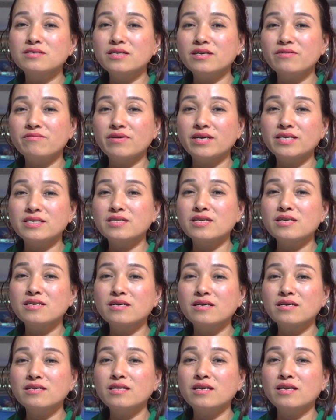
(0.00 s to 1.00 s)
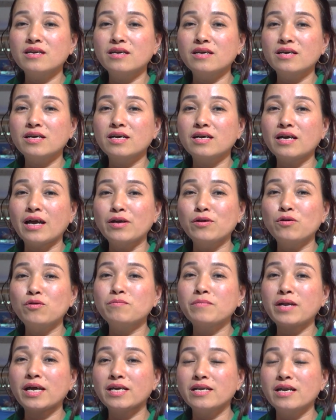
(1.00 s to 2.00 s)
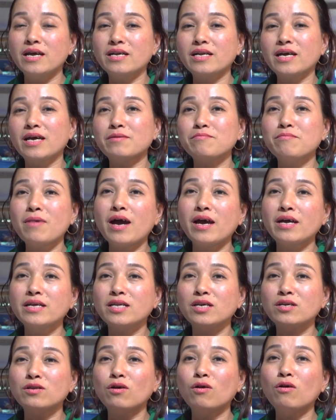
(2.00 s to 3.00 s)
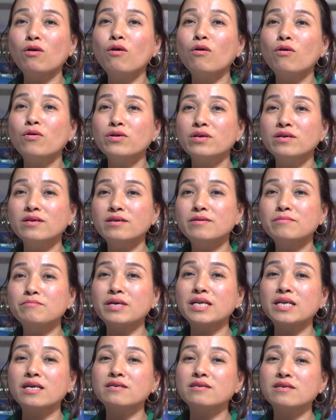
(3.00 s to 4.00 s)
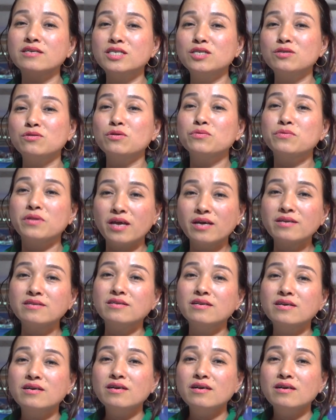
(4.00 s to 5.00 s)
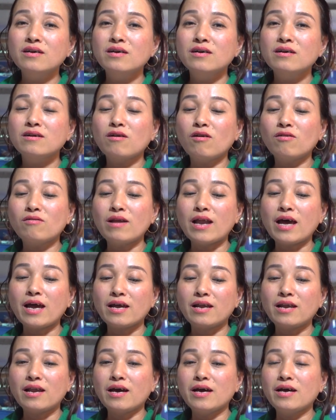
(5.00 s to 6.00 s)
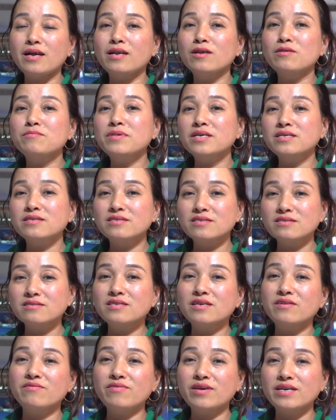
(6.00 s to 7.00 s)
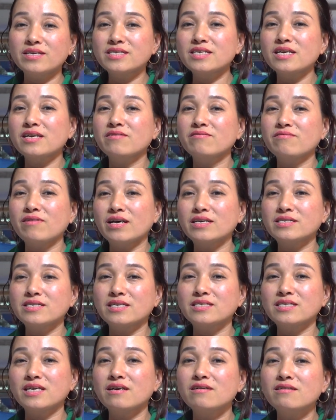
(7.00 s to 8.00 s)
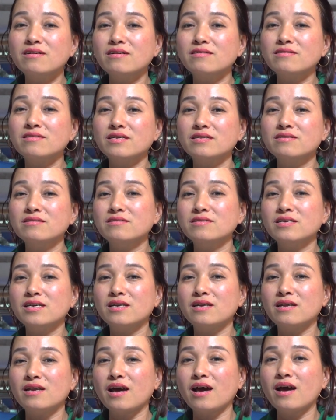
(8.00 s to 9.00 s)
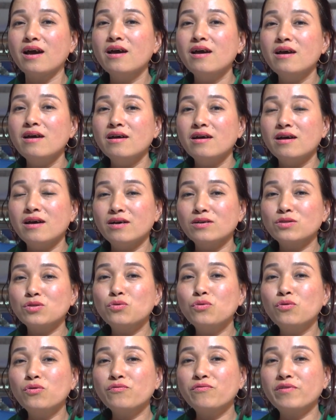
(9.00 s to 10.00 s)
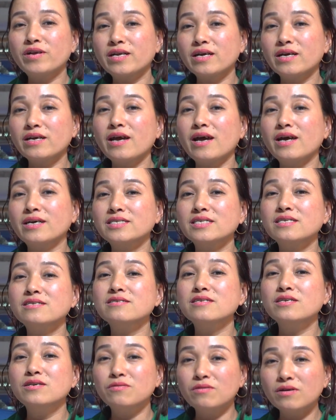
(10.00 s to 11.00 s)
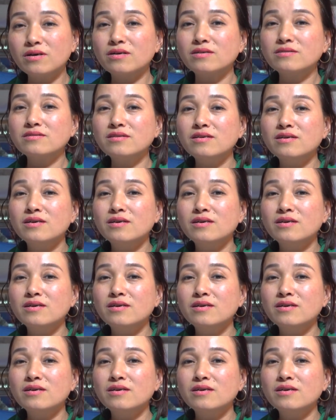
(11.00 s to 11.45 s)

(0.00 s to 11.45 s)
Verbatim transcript: tiền vệ sinh ấy thì ngày hôm nay đến ngày mai thì nó hôi mình là người chịu đầu tiên còn lại là nếu mình giữ gìn vệ sinh và sạch sẽ hơn thì đương nhiên là à, thu hút phần khách hàng sẽ được nhiều hơn